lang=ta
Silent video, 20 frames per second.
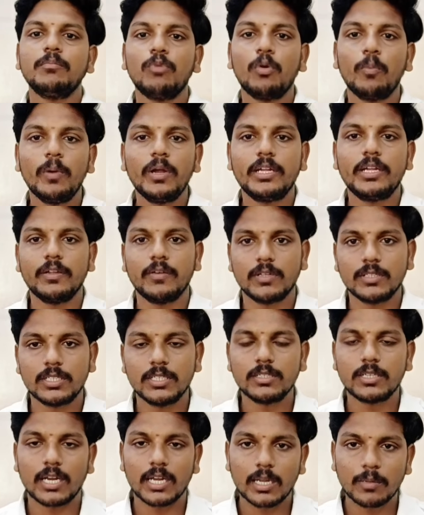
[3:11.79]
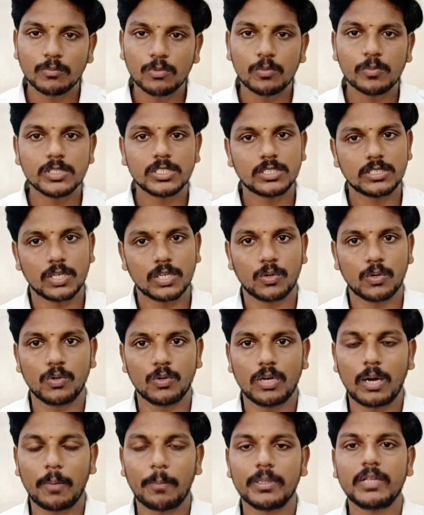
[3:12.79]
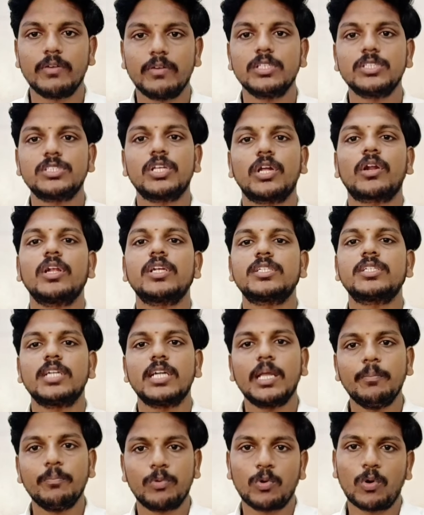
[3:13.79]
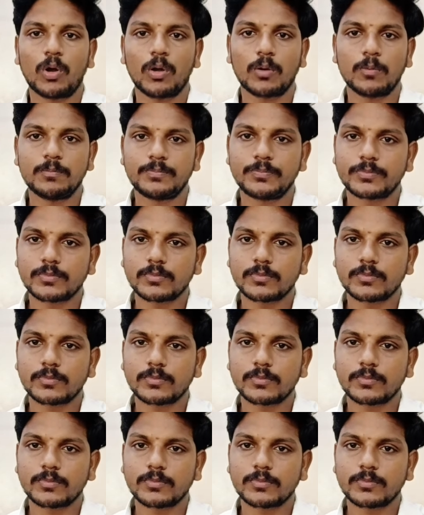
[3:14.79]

மொபிலிட்டி வந்து நல்லா மூமெண்ட்ஸ் இருக்கணும் அப்போ தான் வந்து சர்க்குலேஷன் நல்லா இம்ப்ரூவ் ஆகும்